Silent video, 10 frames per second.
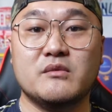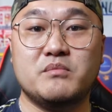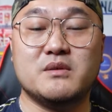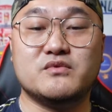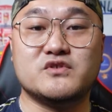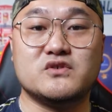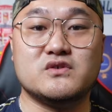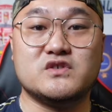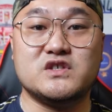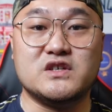并不
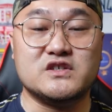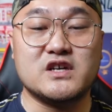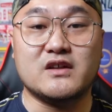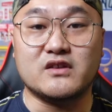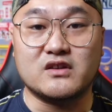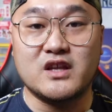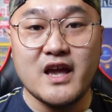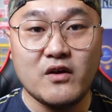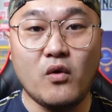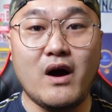是锦上
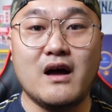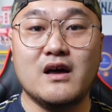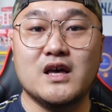添花，